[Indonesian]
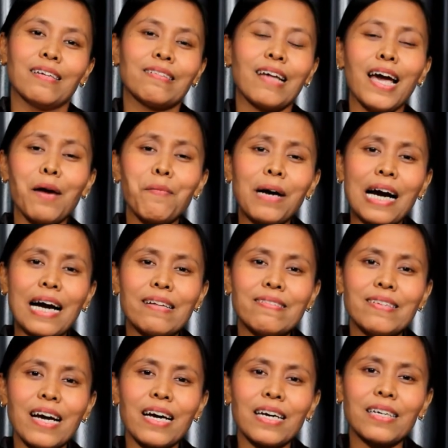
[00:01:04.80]
Saya
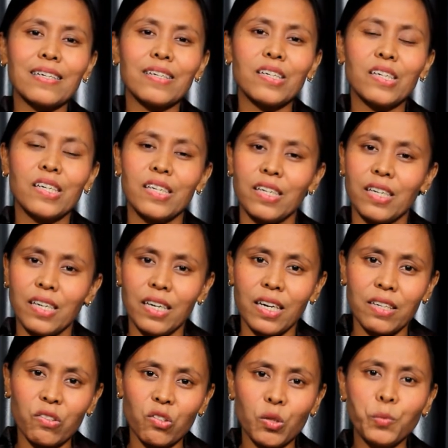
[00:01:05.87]
mengajak
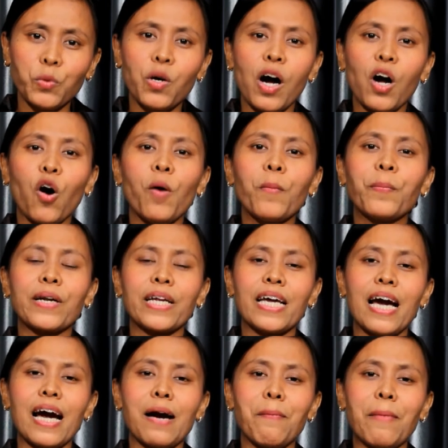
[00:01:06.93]
semua kaum
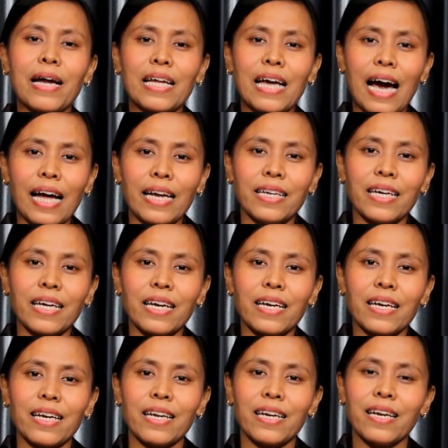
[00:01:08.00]
pria mari
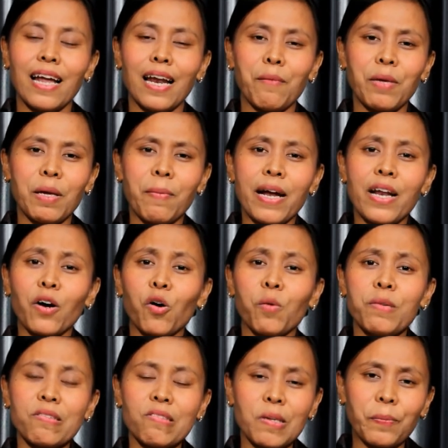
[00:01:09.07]
hadir dalam ibadah
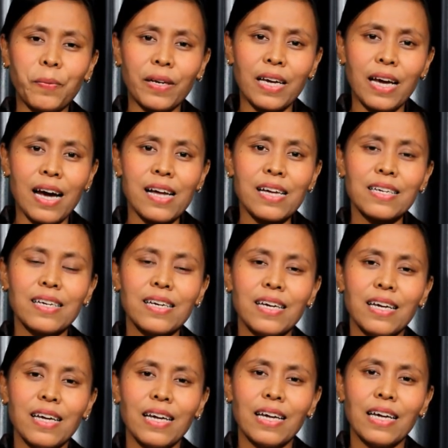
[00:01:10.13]
komisi pria
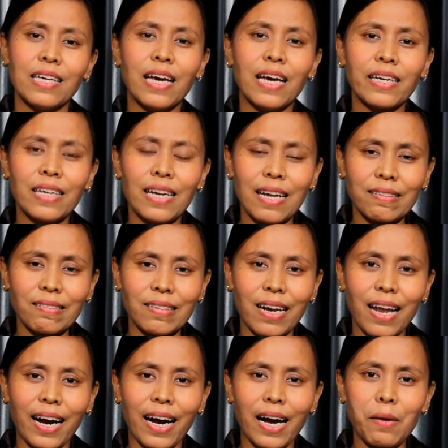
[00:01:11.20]
yang
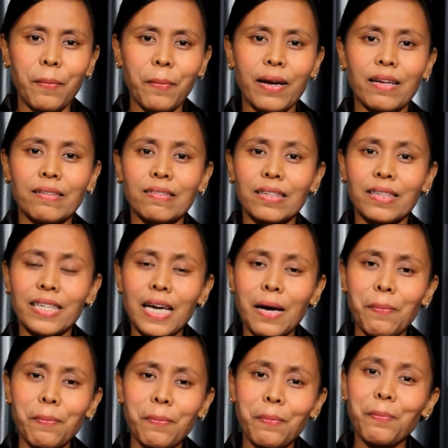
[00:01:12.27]
dilaksanakan pada
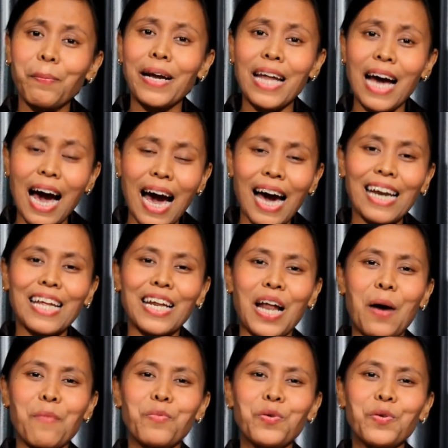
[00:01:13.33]
setiap pada hari
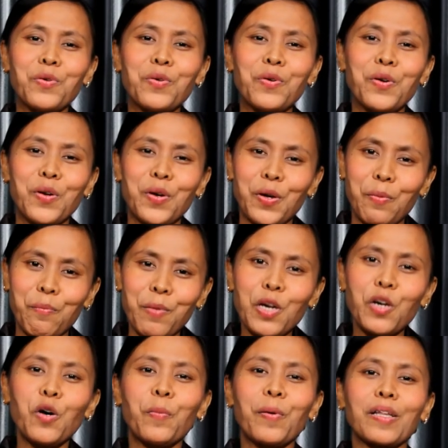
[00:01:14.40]
Rabu
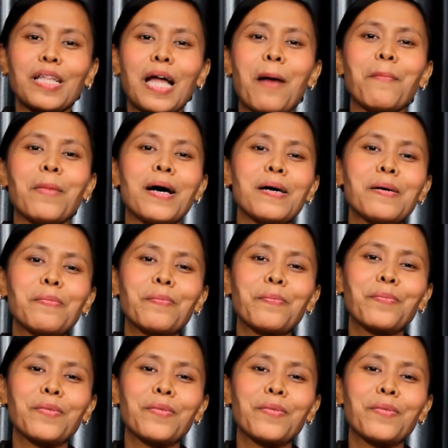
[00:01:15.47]
minggu pertama.